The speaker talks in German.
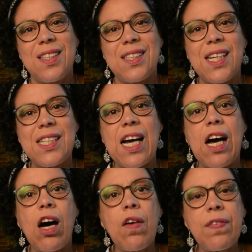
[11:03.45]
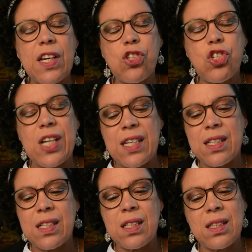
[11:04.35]
tritt der
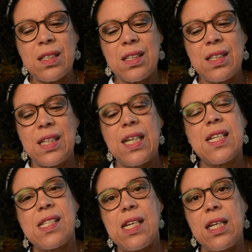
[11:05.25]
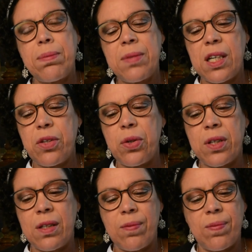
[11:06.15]
Auferstandene in das Leben der
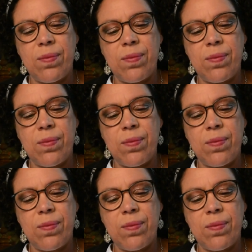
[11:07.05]
Jünger.